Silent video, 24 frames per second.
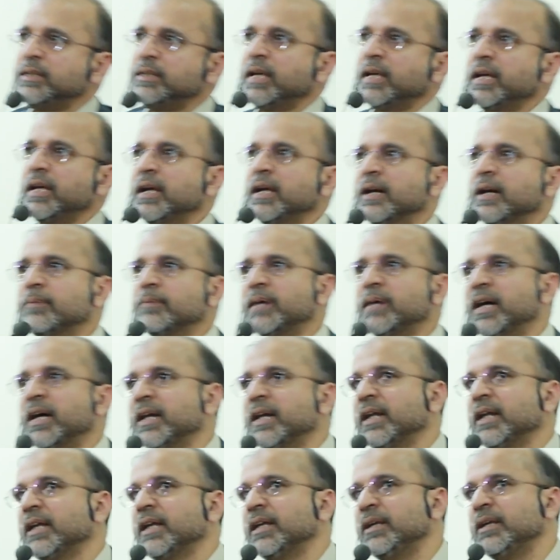ये
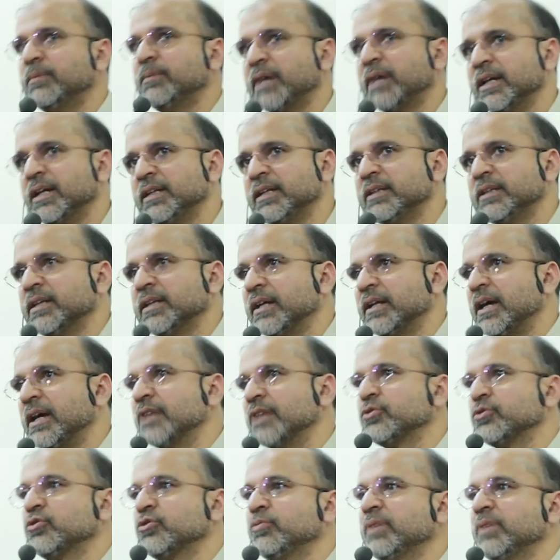हमारे ईमानी
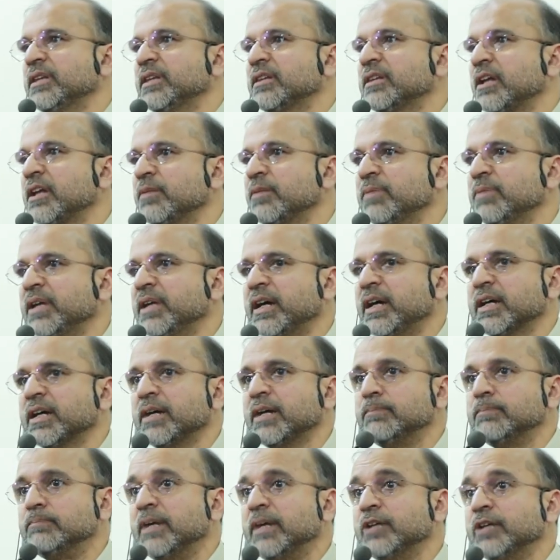तनाजुर में तरबिया
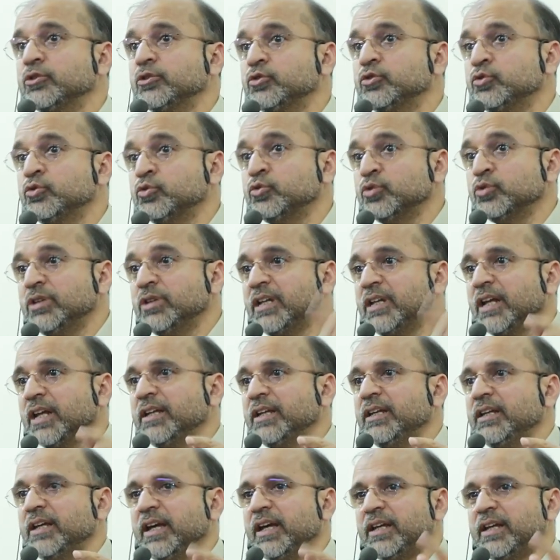का मकसूद
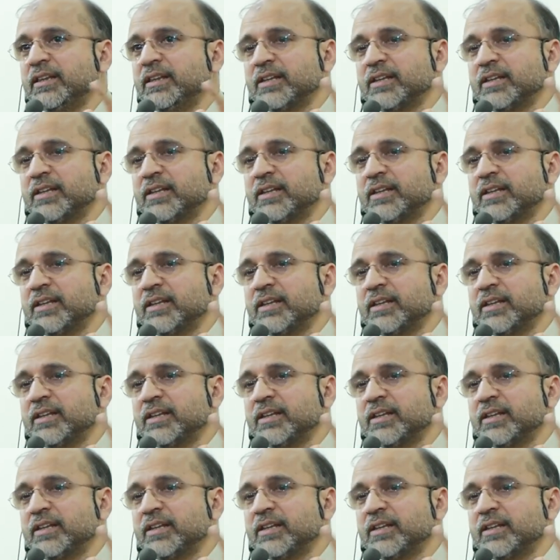नहीं है